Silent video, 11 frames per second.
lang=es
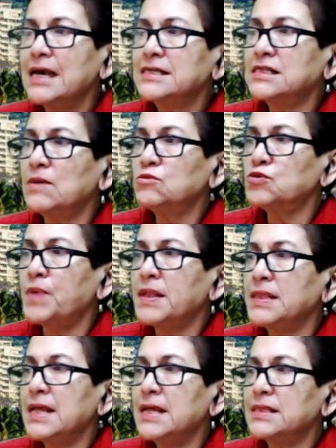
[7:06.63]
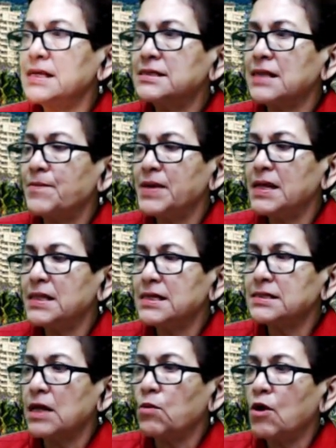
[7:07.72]
Estamos pendientes también,
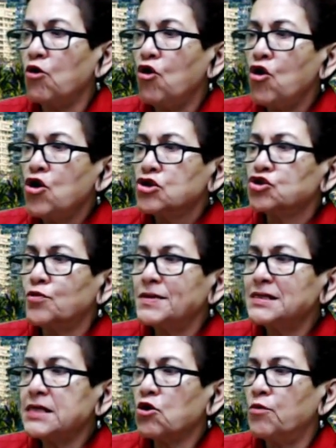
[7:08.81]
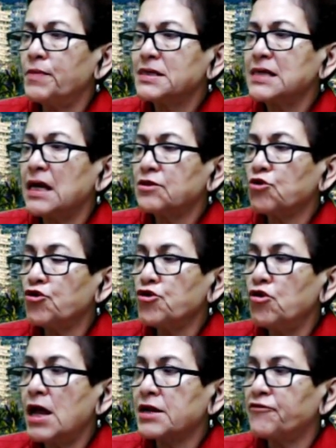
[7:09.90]
desde luego, sobre este
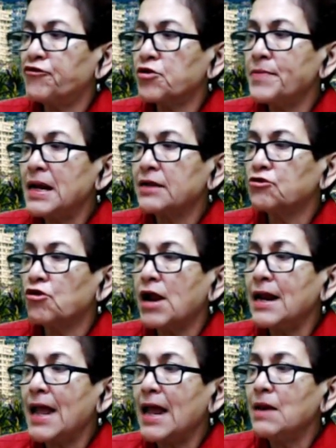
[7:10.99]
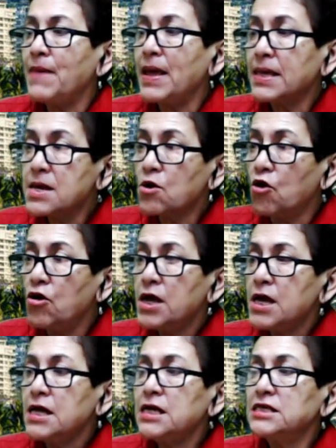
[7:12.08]
conversatorio, la reforma electoral en México
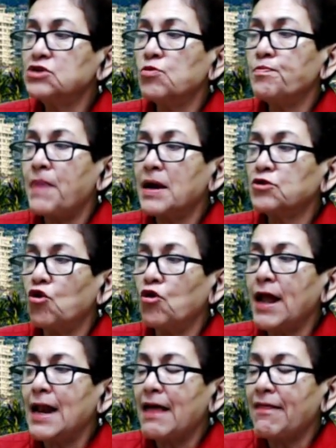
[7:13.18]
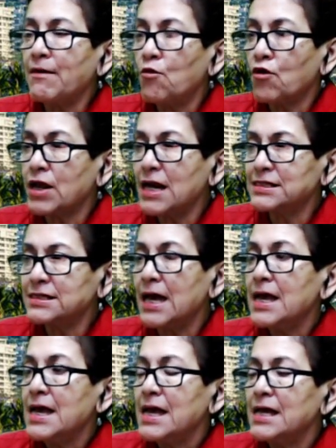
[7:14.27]
y su impacto en la
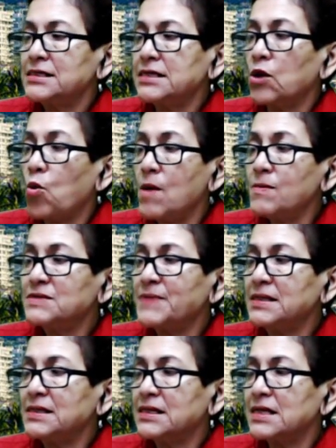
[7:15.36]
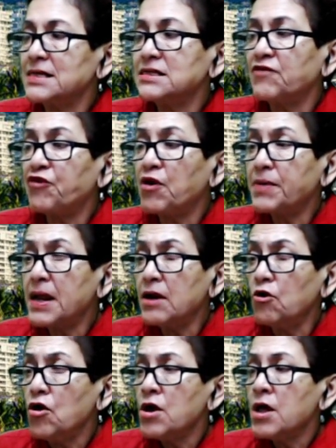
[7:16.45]
democracia. Es el jueves 23 de
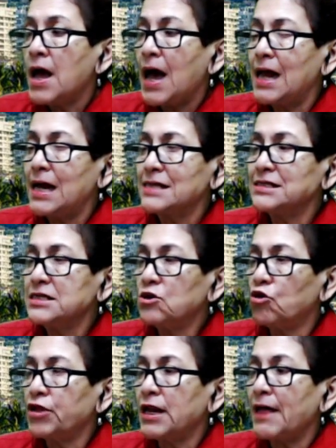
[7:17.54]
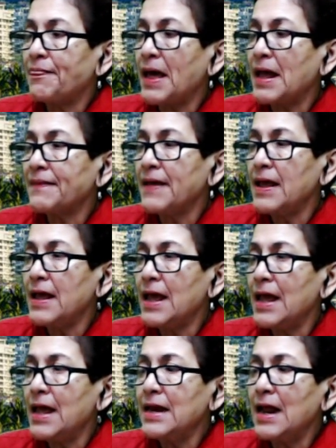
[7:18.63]
febrero a las 5 de la tarde
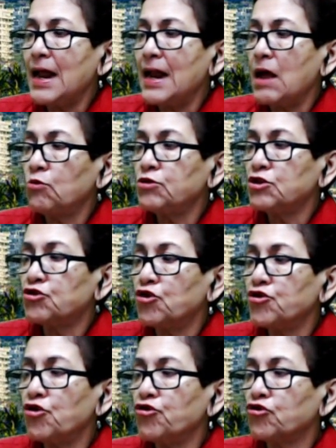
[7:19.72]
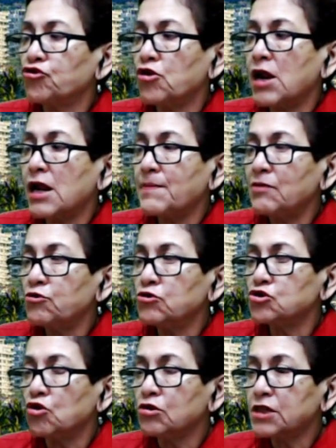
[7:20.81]
en el auditorio Doctor Armando
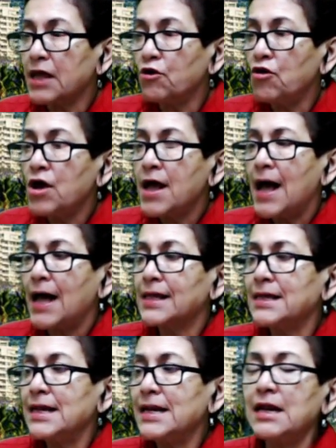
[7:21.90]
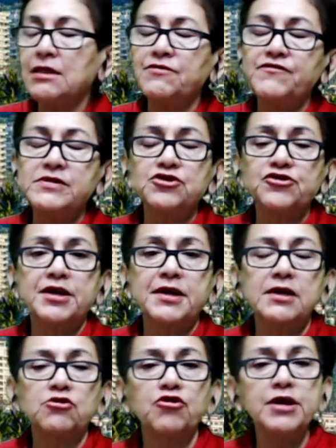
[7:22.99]
Soltero, aquí en el edificio de
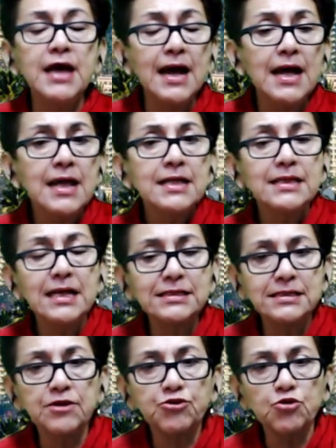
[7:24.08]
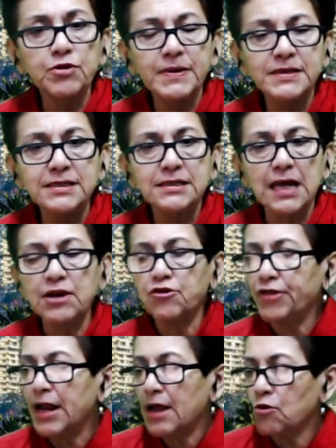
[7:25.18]
Rectoría del Centro
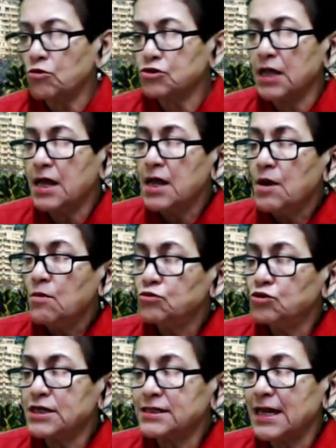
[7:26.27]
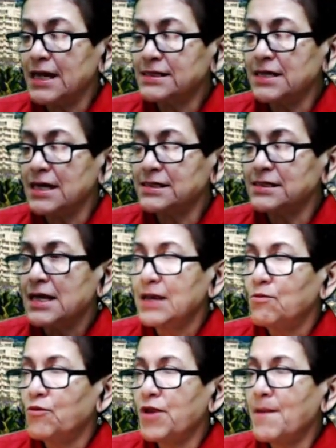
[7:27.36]
Universitario de la Costa. Muchas gracias
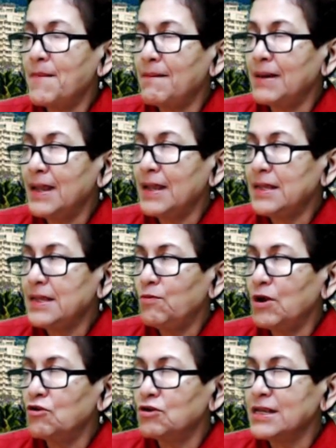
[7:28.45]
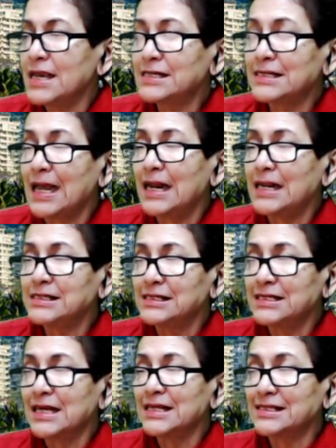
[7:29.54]
muy amable. Y bueno, ella es la
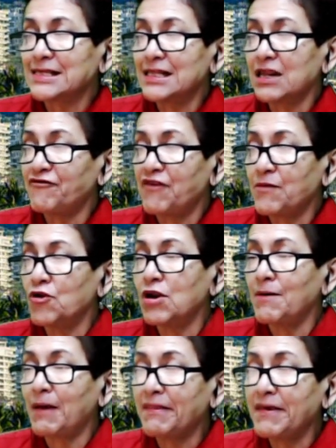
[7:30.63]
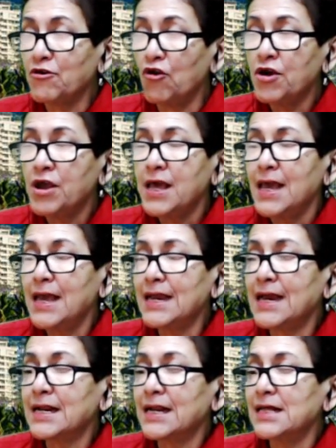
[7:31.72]
licenciada Sandra Fabiola Vadillo,
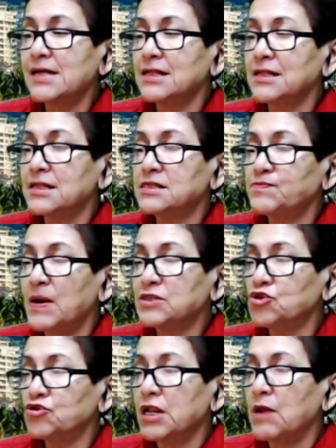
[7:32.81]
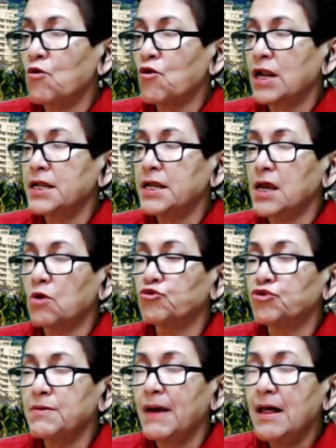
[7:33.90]
encargada del despacho de la vocalía
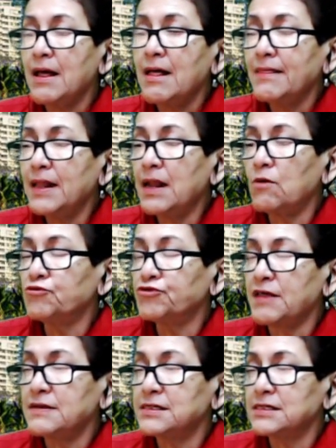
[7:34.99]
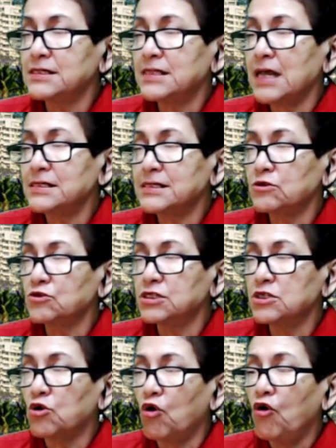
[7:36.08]
ejecutiva de la Junta Distrital
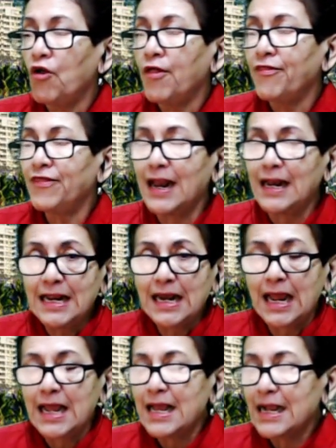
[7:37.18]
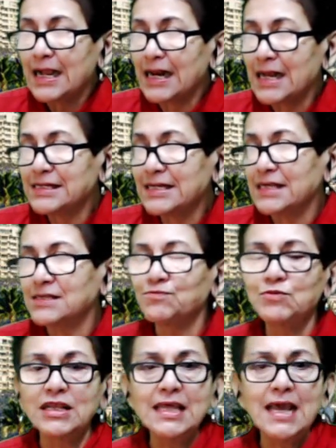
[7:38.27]
05 del INE. Gracias,
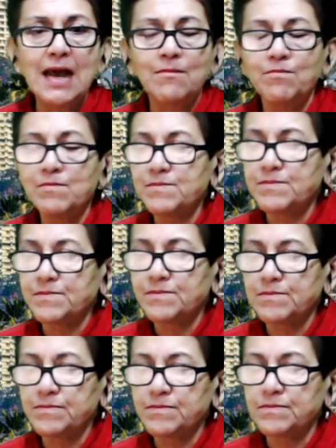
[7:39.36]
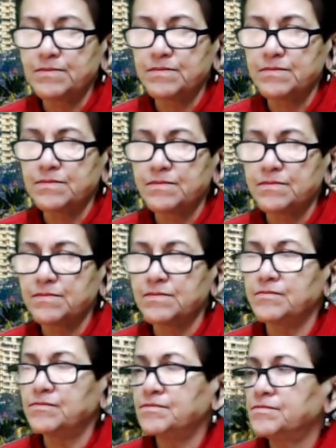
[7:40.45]
buen día. Buenos días, hasta
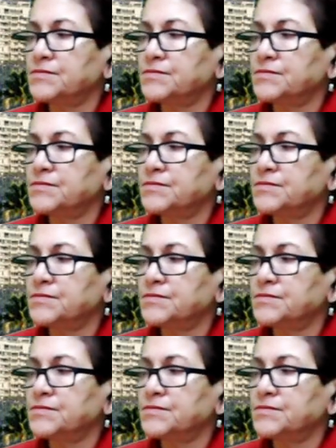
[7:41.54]
luego.